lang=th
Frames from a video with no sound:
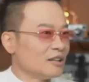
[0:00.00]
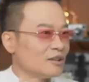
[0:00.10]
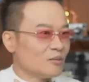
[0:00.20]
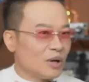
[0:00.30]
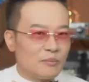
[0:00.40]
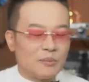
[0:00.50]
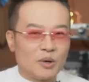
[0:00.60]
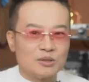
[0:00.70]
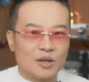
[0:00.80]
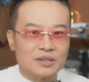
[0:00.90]
ความว่างอ
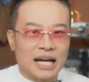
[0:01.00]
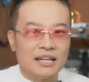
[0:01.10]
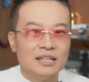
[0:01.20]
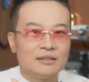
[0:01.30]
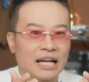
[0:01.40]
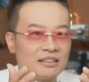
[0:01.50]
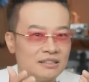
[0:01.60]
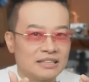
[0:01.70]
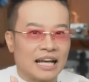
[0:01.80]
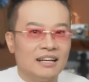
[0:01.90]
นสอนง่ายนี่การคือ
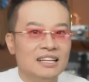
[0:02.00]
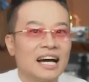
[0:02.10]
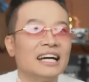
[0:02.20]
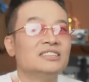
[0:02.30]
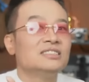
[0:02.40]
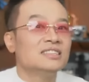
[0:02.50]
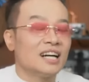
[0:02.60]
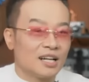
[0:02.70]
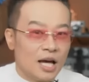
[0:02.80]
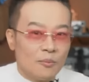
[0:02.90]
การเลี้ยงให้เชื่อง
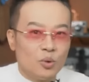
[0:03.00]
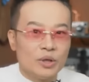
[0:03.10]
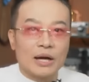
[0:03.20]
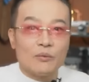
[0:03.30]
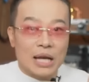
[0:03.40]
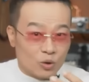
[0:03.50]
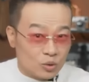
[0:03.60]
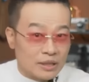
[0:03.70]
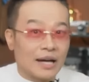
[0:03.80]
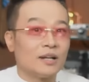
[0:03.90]
พูดง่ายเวลาคุณ
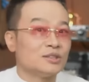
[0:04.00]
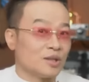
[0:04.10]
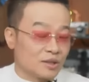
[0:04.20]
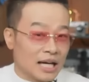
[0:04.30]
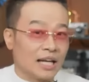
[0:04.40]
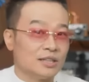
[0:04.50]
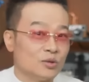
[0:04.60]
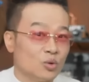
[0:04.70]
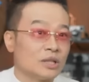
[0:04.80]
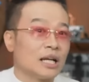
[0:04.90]
น่านอนสอนง่าย คือ
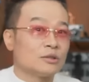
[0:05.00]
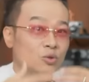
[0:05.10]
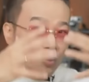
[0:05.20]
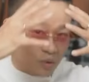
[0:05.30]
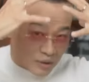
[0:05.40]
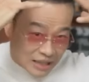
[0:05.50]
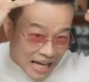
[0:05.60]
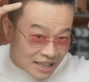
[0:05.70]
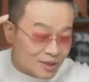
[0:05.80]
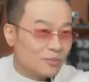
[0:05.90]
คุณกำลังถูกล้า
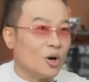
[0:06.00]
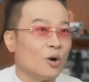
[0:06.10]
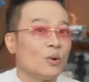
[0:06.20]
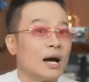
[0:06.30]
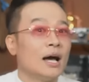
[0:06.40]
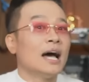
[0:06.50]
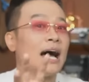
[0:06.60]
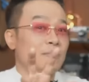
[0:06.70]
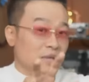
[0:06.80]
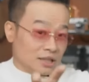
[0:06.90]
งสมองว่าอ่ะ
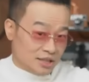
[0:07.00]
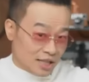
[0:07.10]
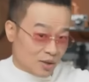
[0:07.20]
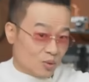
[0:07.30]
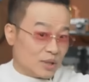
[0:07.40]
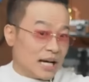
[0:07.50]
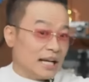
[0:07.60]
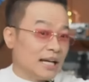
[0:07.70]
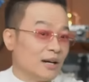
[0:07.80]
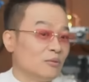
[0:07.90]
มึงเชื่อกูนะ
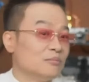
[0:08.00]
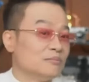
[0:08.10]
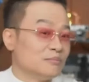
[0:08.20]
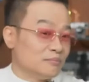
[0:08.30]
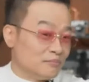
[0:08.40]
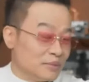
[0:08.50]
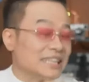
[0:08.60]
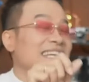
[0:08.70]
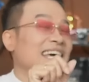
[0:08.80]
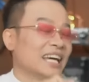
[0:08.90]
แล้วมึงจะ
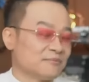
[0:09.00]
ดีเอง